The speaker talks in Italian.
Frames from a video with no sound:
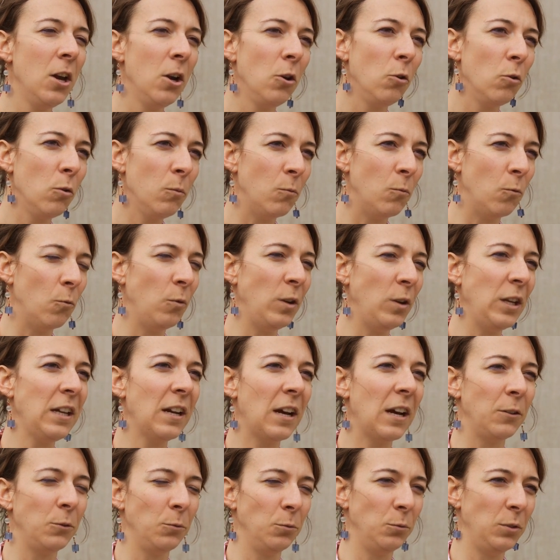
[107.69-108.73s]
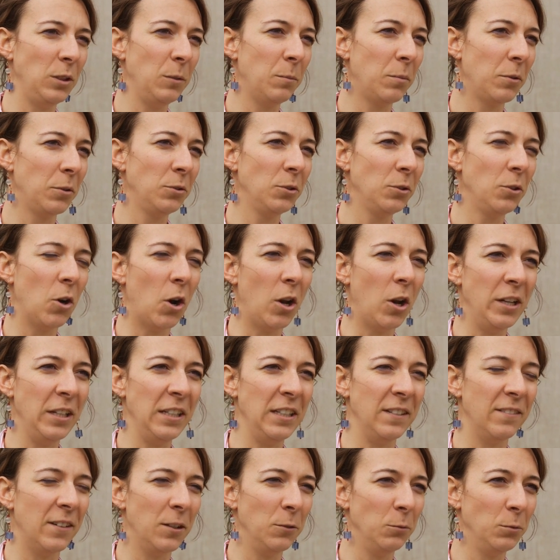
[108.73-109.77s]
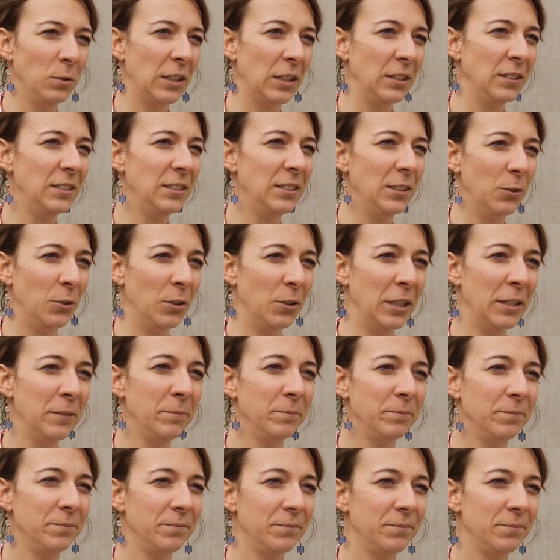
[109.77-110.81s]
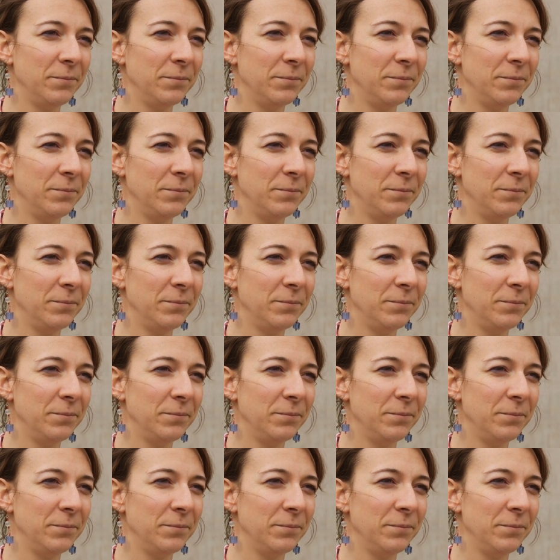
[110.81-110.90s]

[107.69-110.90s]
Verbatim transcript: comuni comuni a tutti i protocolli di valutazione.